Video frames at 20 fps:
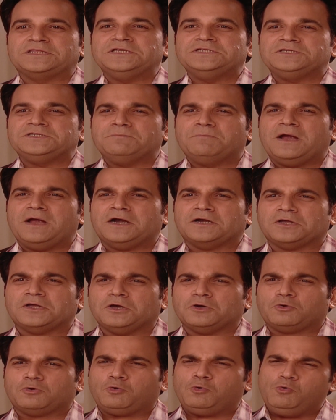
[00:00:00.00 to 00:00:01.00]
شغلات بدنا
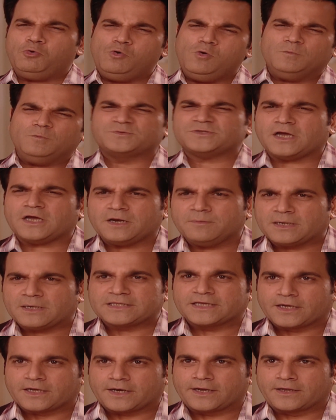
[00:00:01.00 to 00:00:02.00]
نحكيهم اليوم بالسهرة
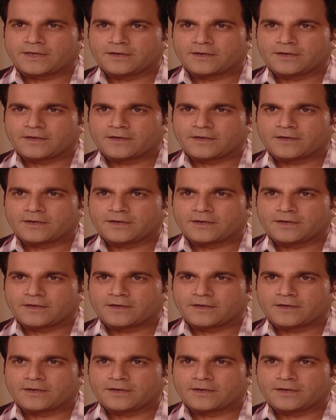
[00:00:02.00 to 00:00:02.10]
تبعنا